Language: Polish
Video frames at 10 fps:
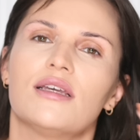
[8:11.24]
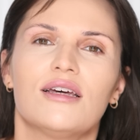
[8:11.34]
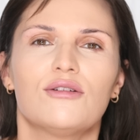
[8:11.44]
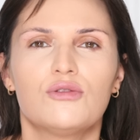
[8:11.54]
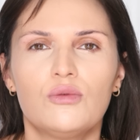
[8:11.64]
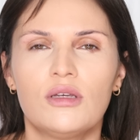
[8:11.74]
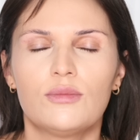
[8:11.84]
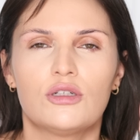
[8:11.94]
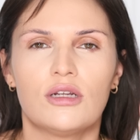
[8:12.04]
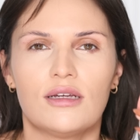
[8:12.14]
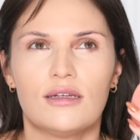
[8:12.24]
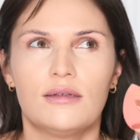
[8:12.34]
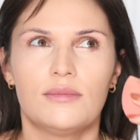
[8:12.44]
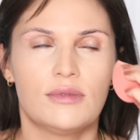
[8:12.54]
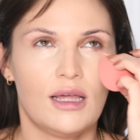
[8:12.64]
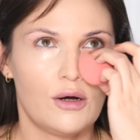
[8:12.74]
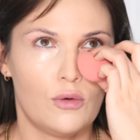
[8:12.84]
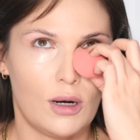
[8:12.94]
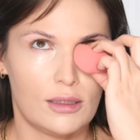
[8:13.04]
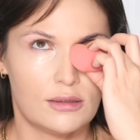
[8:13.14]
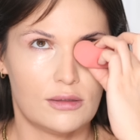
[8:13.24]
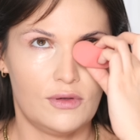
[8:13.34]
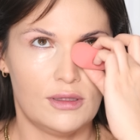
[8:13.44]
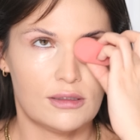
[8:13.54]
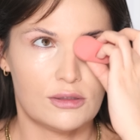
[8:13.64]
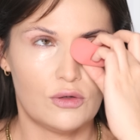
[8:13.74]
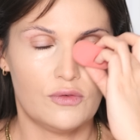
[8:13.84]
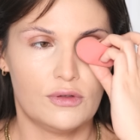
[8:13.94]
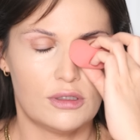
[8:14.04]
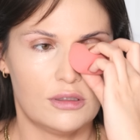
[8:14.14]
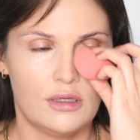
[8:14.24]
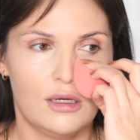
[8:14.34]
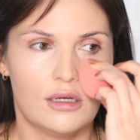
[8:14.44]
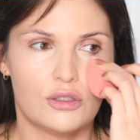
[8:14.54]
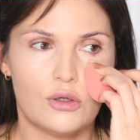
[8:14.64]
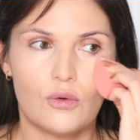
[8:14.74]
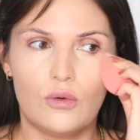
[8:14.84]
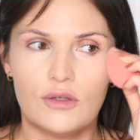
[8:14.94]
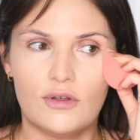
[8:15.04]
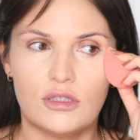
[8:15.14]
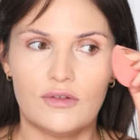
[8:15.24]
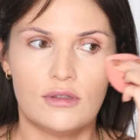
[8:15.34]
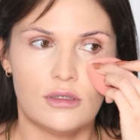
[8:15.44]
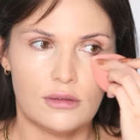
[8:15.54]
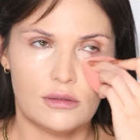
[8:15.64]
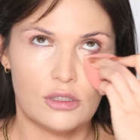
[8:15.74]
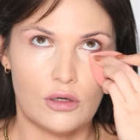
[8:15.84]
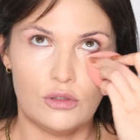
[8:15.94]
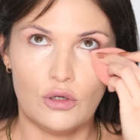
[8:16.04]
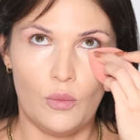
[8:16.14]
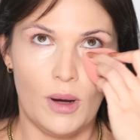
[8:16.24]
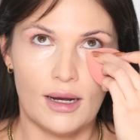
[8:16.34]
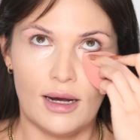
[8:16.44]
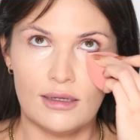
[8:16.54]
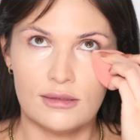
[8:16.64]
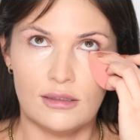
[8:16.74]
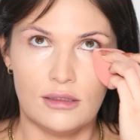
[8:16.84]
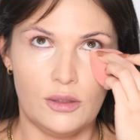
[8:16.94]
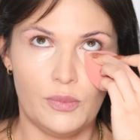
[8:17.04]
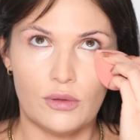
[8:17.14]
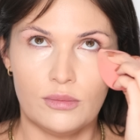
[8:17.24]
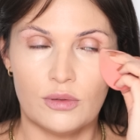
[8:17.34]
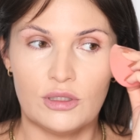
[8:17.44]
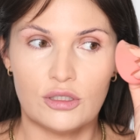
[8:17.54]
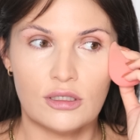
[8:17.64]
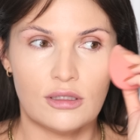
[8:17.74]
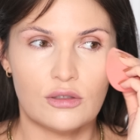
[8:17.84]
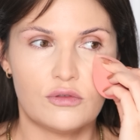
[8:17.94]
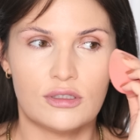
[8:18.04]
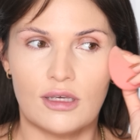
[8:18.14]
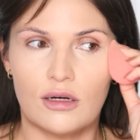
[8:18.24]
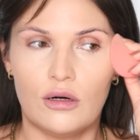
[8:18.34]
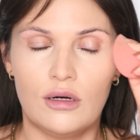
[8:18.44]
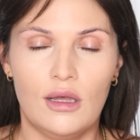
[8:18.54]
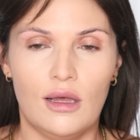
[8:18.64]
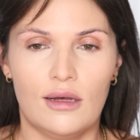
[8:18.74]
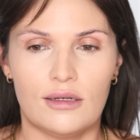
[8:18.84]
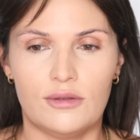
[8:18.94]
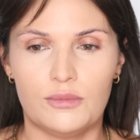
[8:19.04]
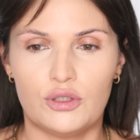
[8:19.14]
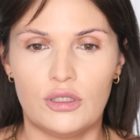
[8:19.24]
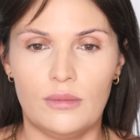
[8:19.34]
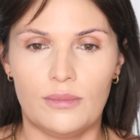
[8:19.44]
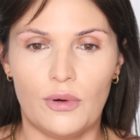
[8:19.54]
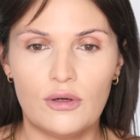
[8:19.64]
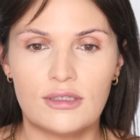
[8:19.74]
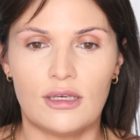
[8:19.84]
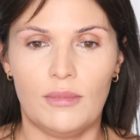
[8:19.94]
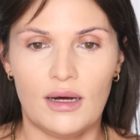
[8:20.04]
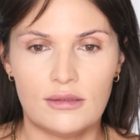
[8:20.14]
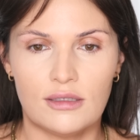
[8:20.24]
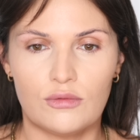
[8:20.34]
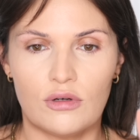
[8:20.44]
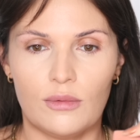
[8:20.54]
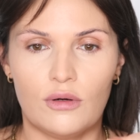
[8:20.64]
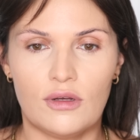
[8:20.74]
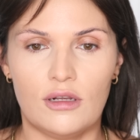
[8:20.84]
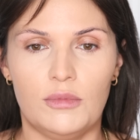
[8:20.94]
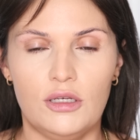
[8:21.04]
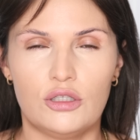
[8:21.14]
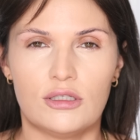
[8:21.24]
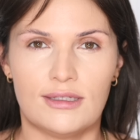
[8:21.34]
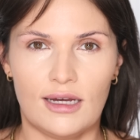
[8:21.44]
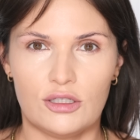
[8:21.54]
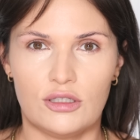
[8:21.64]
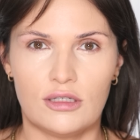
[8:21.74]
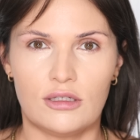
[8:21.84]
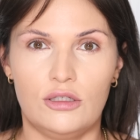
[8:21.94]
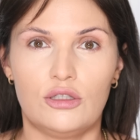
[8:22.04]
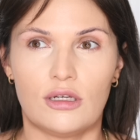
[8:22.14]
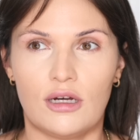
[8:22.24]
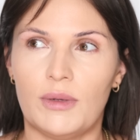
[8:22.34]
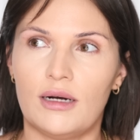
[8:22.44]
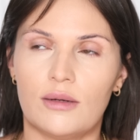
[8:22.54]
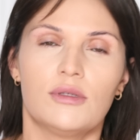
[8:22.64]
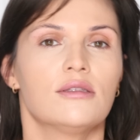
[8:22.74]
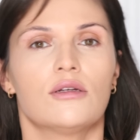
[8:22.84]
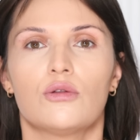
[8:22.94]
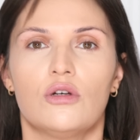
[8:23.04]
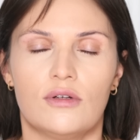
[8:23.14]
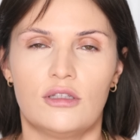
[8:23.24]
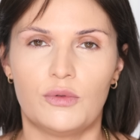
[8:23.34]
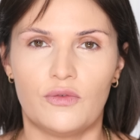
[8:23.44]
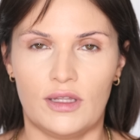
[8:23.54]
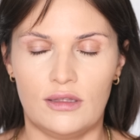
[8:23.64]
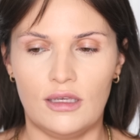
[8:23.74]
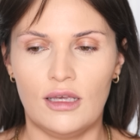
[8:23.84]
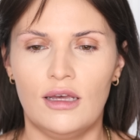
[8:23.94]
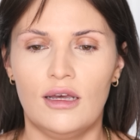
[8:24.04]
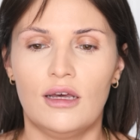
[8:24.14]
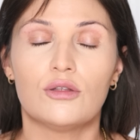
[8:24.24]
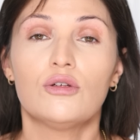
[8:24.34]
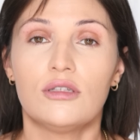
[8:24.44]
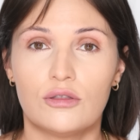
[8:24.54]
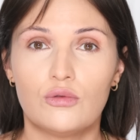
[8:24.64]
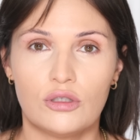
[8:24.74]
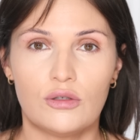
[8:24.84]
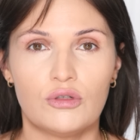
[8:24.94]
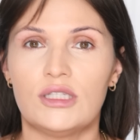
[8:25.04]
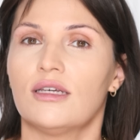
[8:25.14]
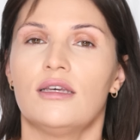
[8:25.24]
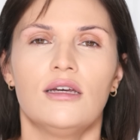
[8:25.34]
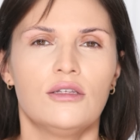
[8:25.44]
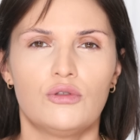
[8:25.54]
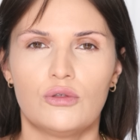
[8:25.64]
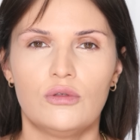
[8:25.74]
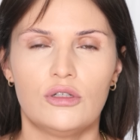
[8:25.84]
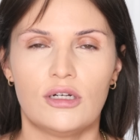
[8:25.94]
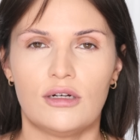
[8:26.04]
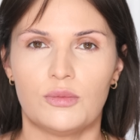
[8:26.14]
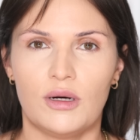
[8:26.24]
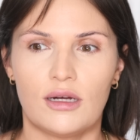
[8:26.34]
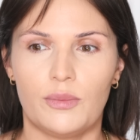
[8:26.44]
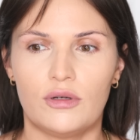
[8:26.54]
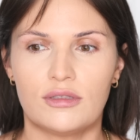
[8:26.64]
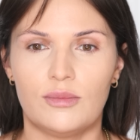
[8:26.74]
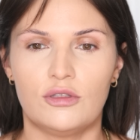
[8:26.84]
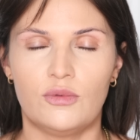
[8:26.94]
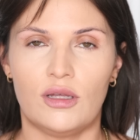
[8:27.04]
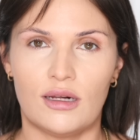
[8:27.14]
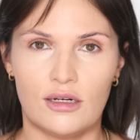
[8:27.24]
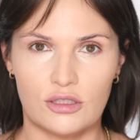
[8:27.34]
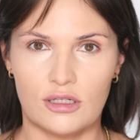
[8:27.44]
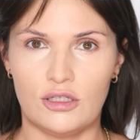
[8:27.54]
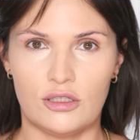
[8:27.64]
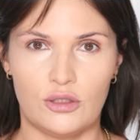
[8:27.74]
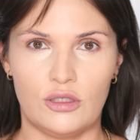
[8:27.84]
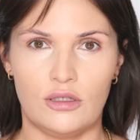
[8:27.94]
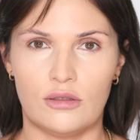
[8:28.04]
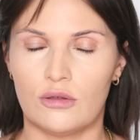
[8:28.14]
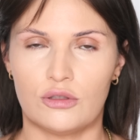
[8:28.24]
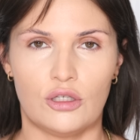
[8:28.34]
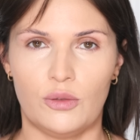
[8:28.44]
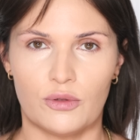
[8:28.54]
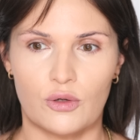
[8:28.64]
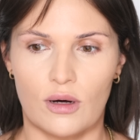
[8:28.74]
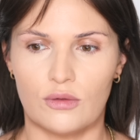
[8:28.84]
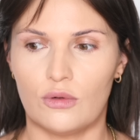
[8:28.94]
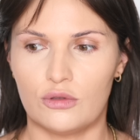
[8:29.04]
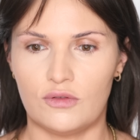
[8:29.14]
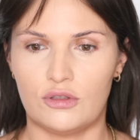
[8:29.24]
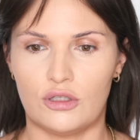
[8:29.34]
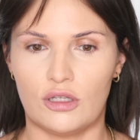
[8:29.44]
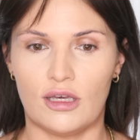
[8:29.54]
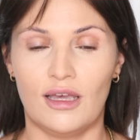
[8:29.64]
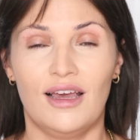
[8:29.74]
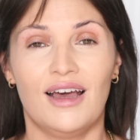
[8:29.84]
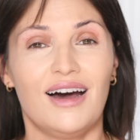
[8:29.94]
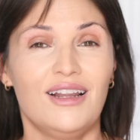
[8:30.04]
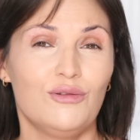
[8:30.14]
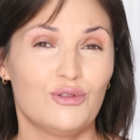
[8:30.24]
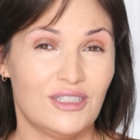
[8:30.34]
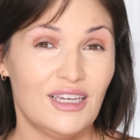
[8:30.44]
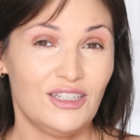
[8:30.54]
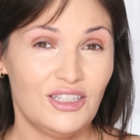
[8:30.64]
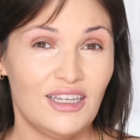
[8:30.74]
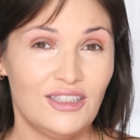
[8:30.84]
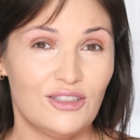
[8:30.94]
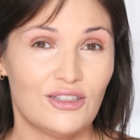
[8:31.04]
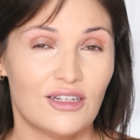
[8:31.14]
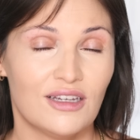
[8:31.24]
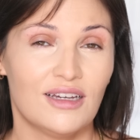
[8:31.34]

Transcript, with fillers: Ja rozumiem, że nakład finansowy, czy ogólnie, wiecie, nawet e, jeżeli chodzi o magazyn i pomieszczenie tego wszystkiego, przy polskiej marce, która ma o wiele mniejszy zasięg niż taka marka międzynarodowa typu Fenty, to jest duża różnica. I ja nie oczekuję, że jakaś marka polska będzie miała nagle 40 odcieni podkładu. Oczywiście, że nie. Ale już 10?